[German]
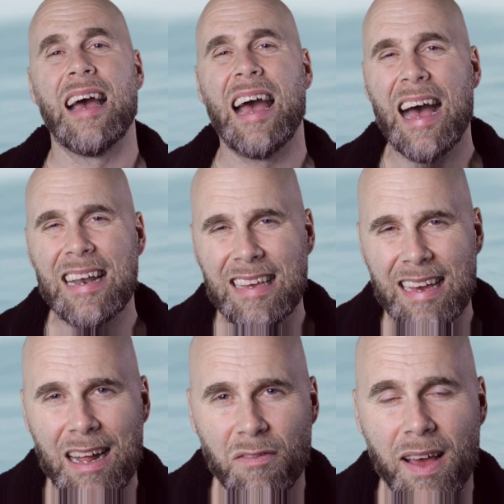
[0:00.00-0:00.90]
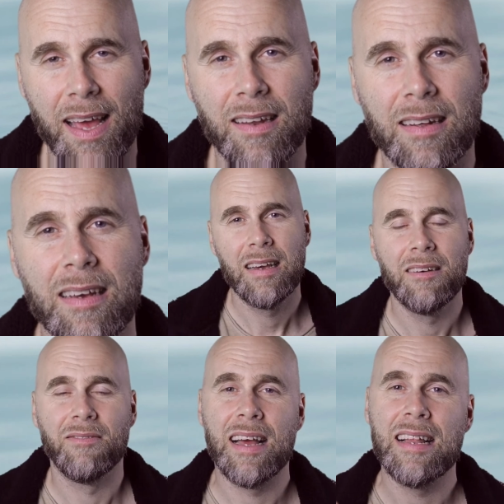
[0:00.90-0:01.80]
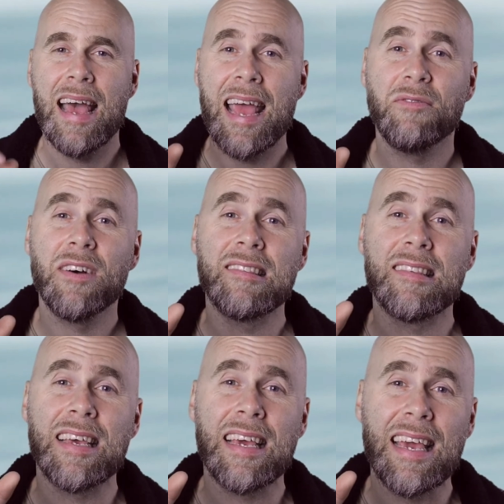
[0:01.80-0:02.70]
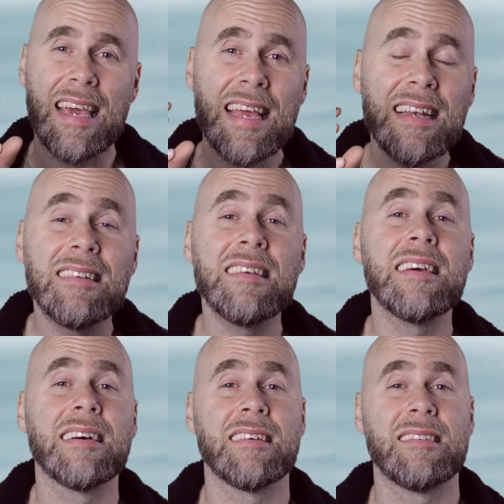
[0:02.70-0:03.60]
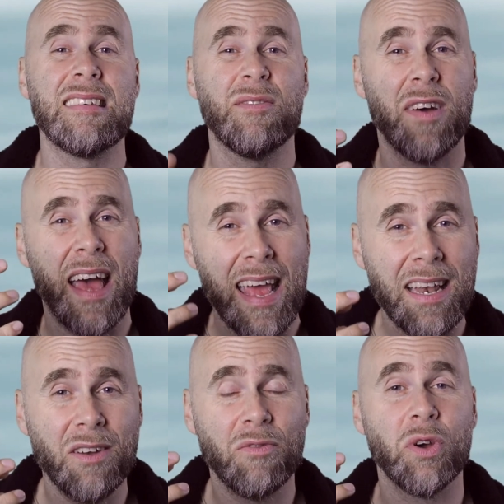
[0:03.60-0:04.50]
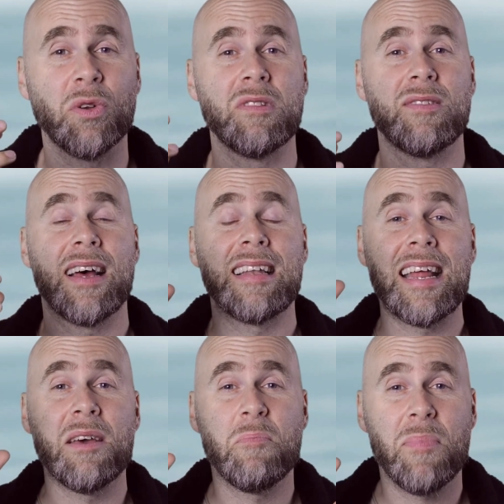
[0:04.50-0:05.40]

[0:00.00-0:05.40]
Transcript: radikal verändern, weil etwas in dir sich verändern wird und zwar deine